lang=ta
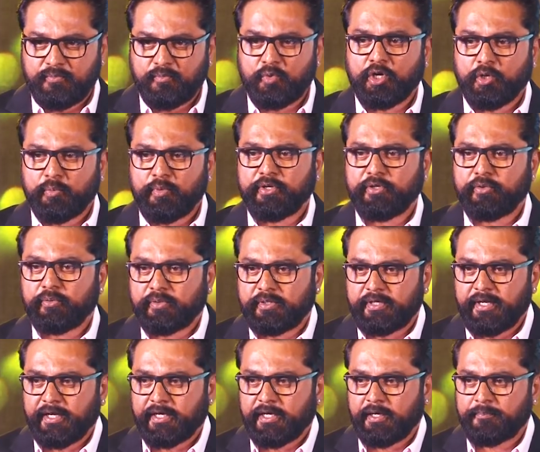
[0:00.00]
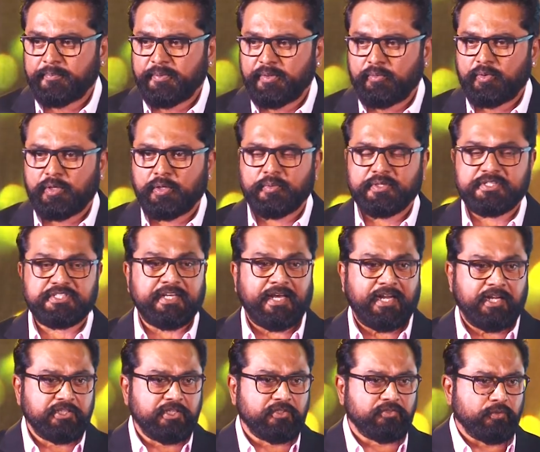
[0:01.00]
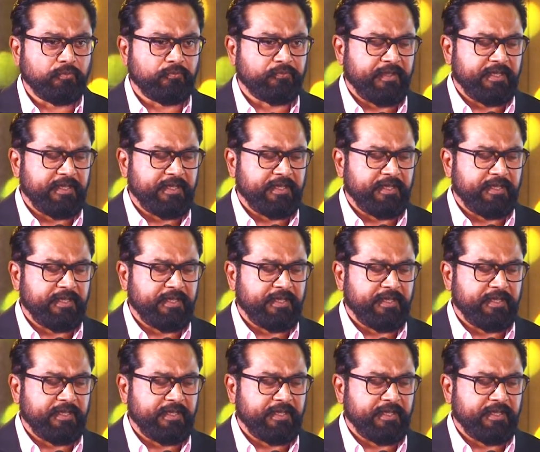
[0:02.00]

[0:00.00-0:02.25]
வாட் எவர் யூ டேக் அப் வாட் எவர் சேலஞ்சஸ் யூ